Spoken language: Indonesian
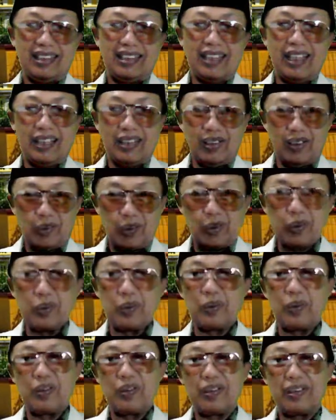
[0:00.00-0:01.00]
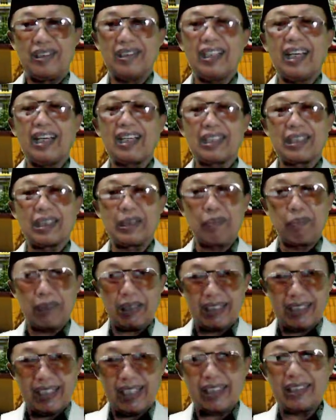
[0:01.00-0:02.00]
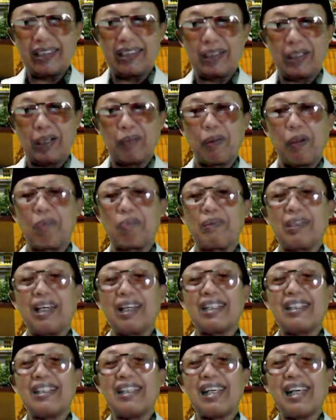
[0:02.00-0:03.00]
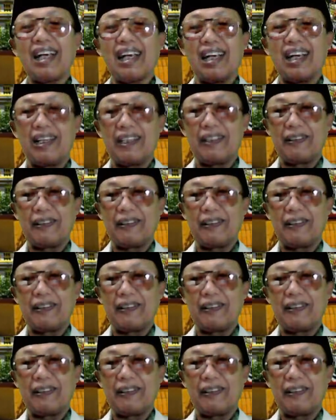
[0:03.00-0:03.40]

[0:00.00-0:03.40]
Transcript: Tentu yang demikian jawabnya iya.